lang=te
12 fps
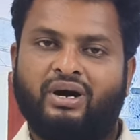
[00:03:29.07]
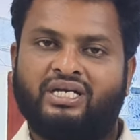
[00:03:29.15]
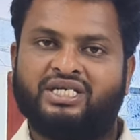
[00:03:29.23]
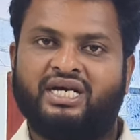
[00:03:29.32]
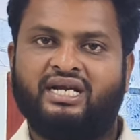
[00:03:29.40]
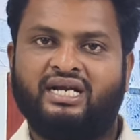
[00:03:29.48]
మా
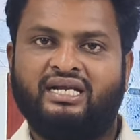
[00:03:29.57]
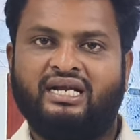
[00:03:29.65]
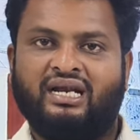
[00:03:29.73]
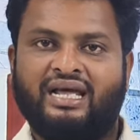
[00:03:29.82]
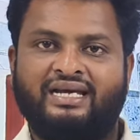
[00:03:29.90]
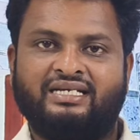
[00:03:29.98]
ఛానల్ని
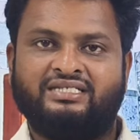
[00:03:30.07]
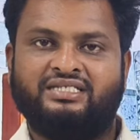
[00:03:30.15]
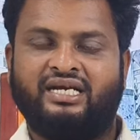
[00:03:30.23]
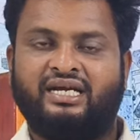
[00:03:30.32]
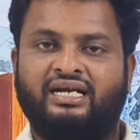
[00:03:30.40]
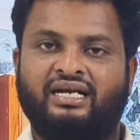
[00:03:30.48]
లైక్
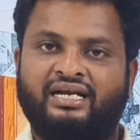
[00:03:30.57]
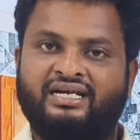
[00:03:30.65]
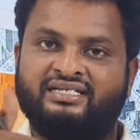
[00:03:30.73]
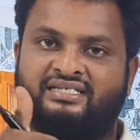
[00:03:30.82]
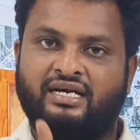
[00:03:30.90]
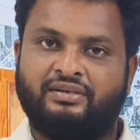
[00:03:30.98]
చేయండి
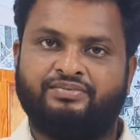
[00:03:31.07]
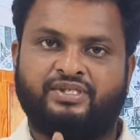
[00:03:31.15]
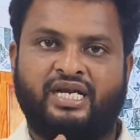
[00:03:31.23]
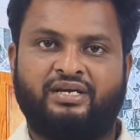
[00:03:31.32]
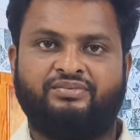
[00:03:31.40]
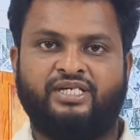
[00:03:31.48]

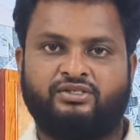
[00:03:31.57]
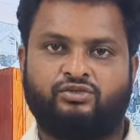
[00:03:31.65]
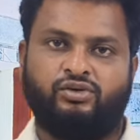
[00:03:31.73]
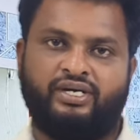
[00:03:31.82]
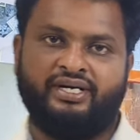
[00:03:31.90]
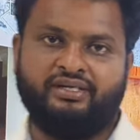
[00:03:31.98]
సబ్స్క్రైబ్
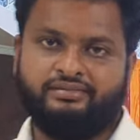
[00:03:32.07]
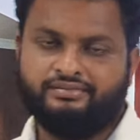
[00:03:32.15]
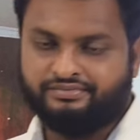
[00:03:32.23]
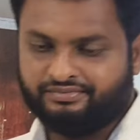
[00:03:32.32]
చేసుకోండి